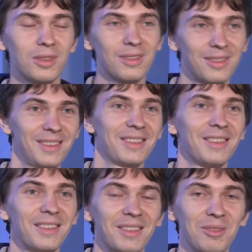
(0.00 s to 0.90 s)
вот, э,
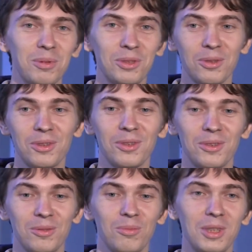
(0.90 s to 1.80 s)
ну,
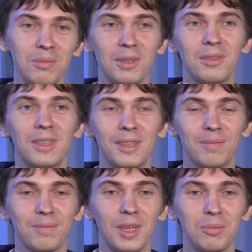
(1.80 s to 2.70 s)
поскольку у меня первое
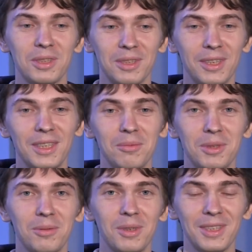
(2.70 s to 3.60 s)
образование
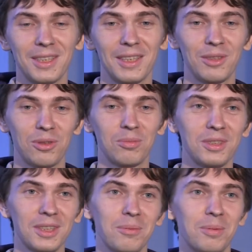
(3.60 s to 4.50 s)
математика, которое
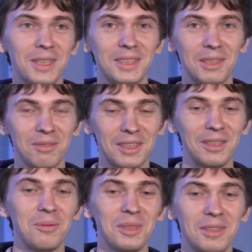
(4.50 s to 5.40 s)
близко к поэзии,
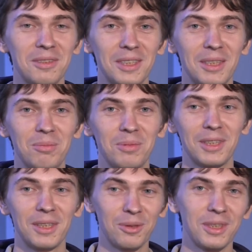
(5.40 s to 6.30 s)
второе образование
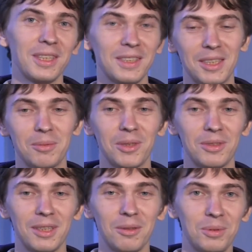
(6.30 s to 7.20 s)
психология,
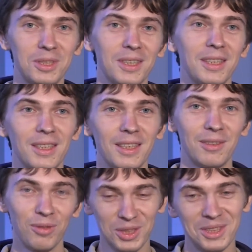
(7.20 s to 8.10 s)
занимаюсь я вообще
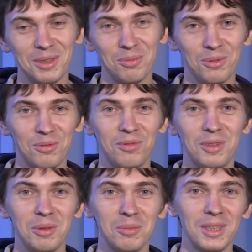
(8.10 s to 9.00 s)
творчеством, э,
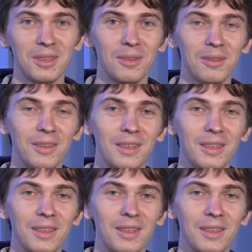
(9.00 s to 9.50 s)
фильмами, кино,